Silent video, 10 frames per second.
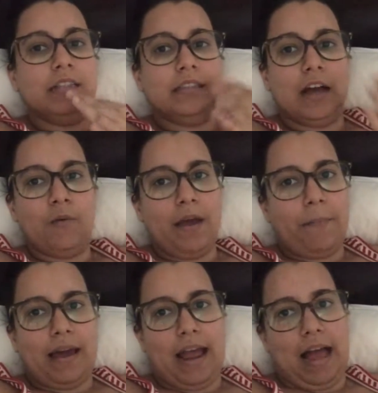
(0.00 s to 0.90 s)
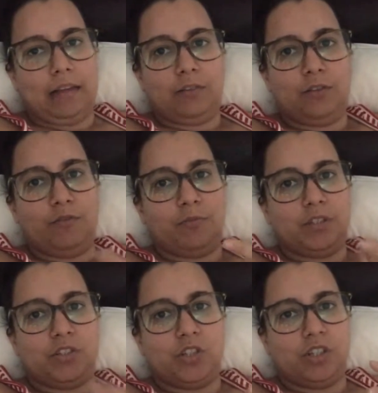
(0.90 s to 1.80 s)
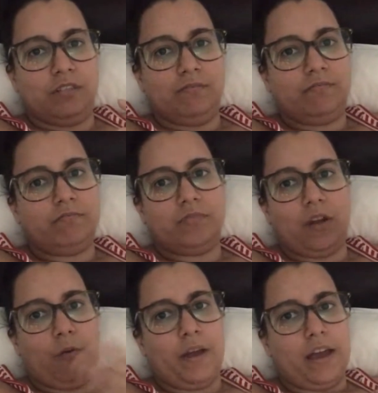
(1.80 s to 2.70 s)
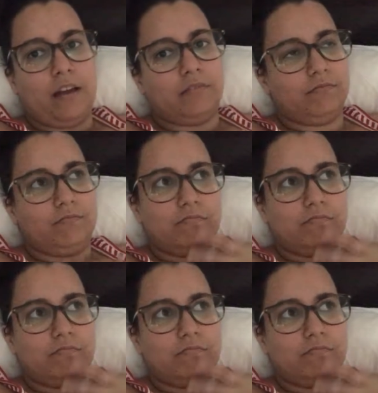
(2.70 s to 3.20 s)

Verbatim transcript: Não é barato, não vou mentir, não é